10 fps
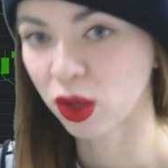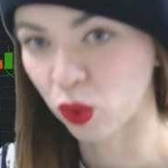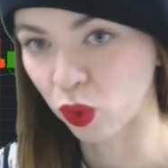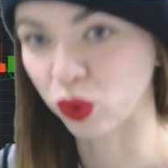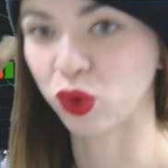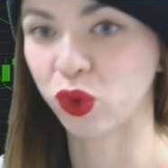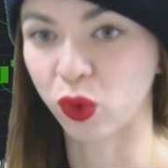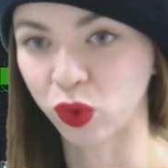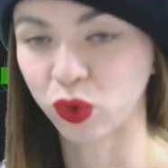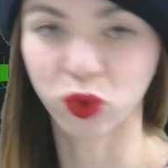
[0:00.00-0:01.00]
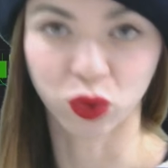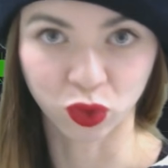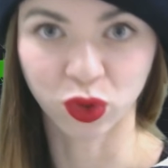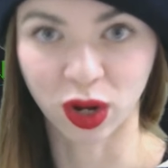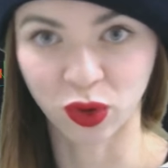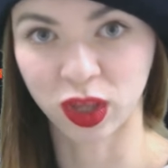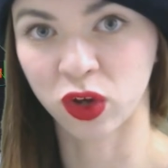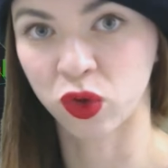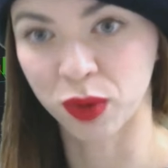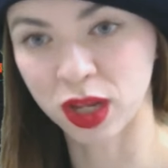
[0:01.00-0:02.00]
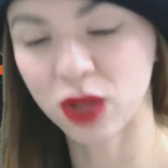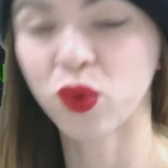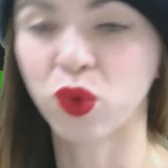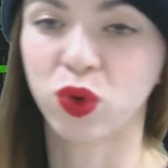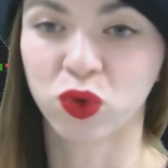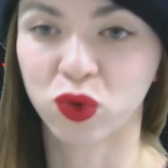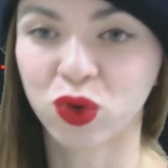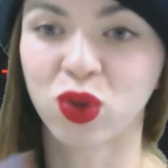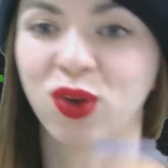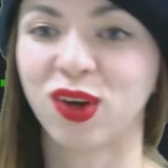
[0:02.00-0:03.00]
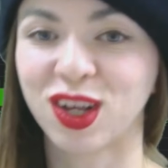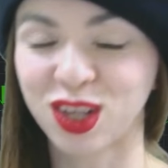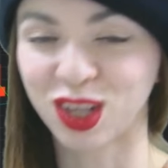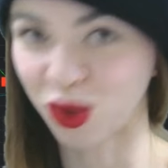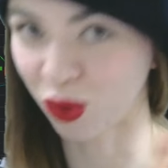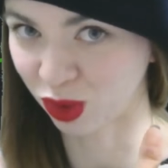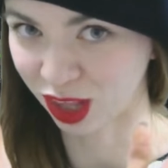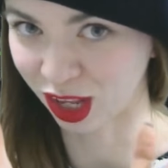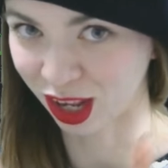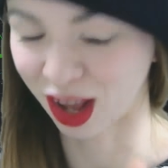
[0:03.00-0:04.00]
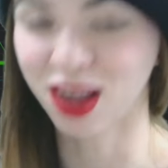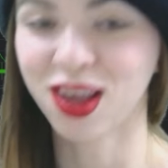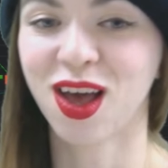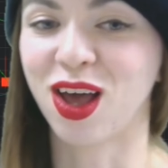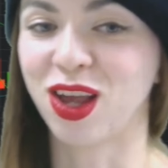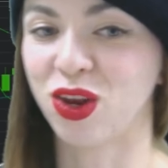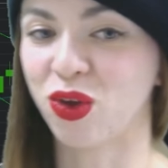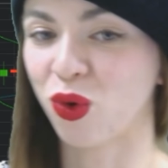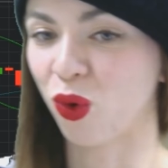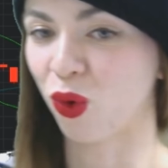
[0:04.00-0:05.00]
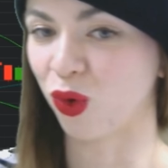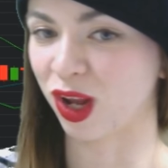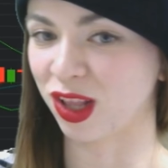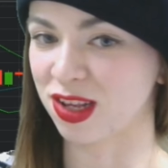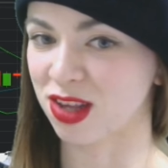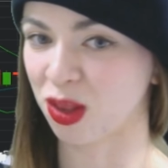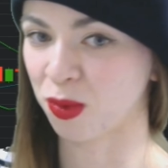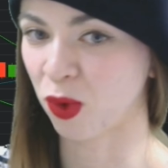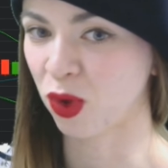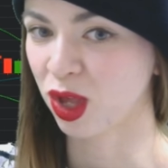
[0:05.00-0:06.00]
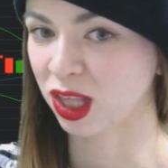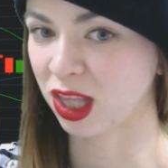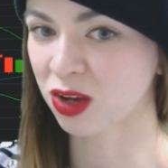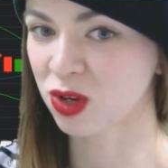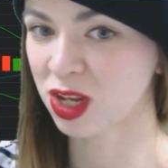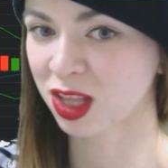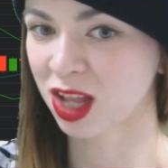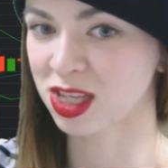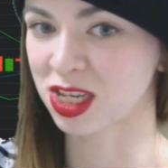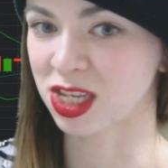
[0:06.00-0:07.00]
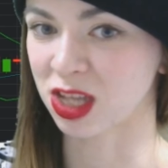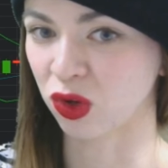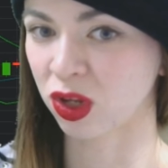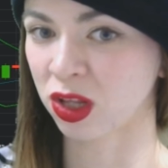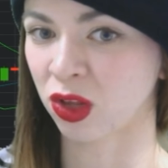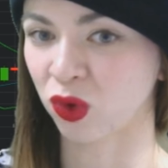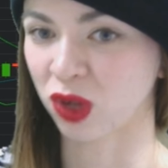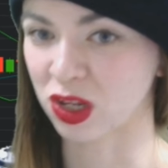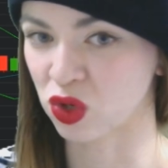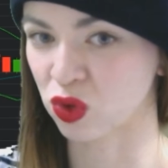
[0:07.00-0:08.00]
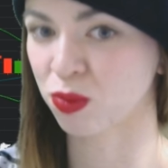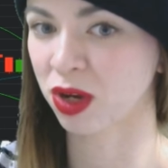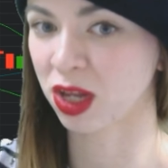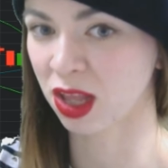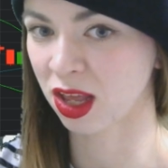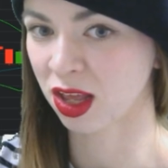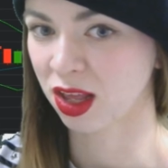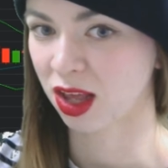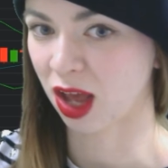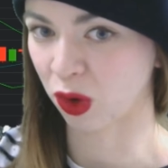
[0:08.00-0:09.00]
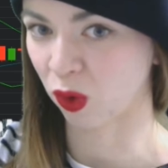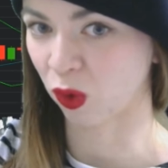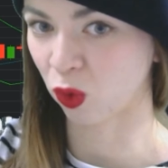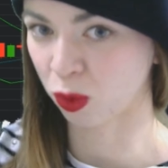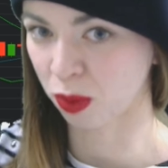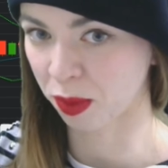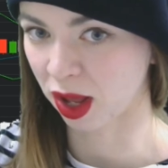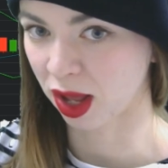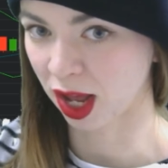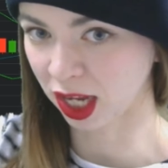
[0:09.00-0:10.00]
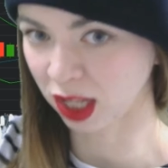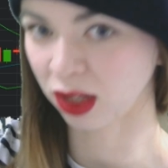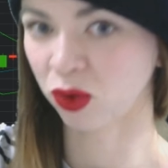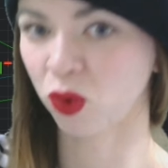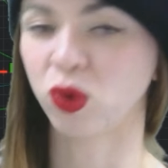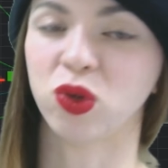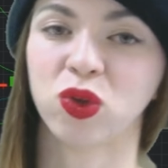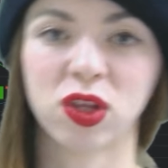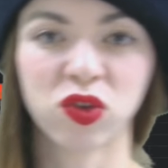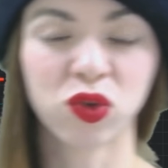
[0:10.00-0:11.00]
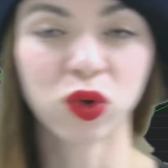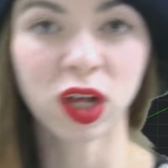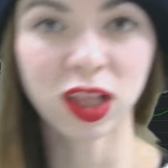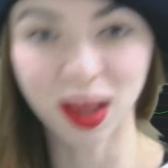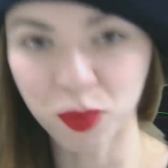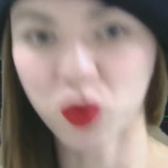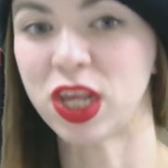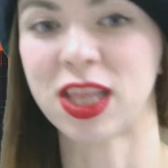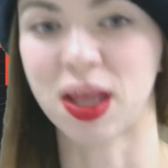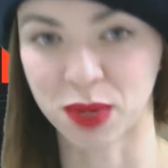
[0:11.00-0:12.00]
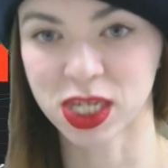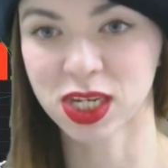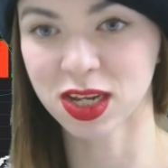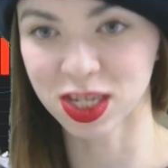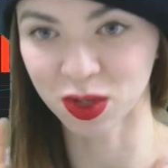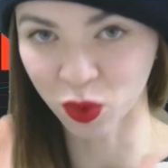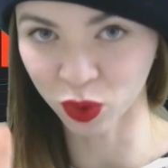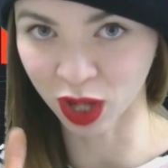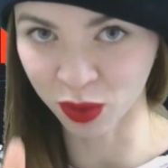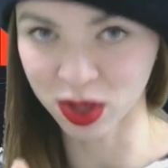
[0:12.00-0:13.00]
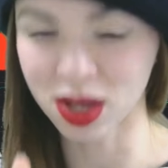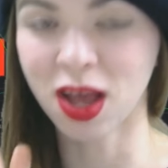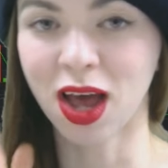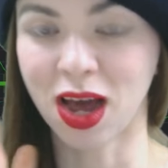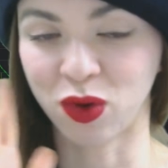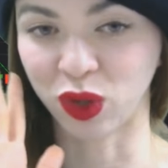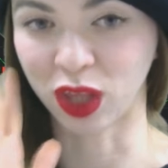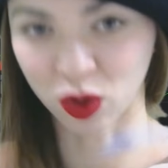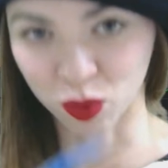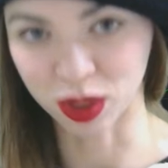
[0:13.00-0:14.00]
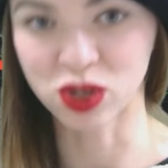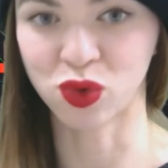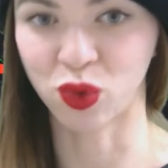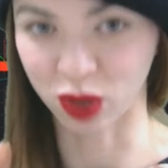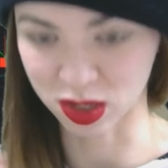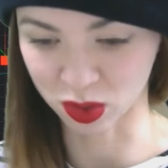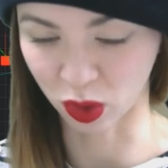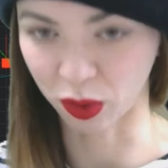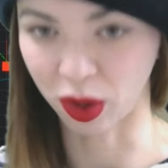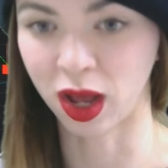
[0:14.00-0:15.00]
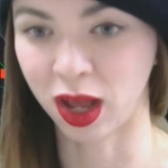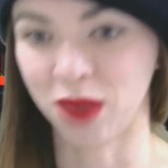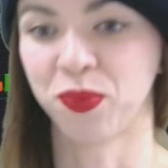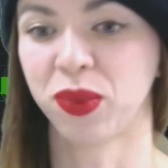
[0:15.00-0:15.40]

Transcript: 購入をするあの逆張りで購入をするっていうのが基本的な、はい、利用方法なんですけども逆にタッチして抜けた時に順張りであのこのまま廃購入ってする方もいてますしかし今回はあの逆張り手法ですこれは。はい、っ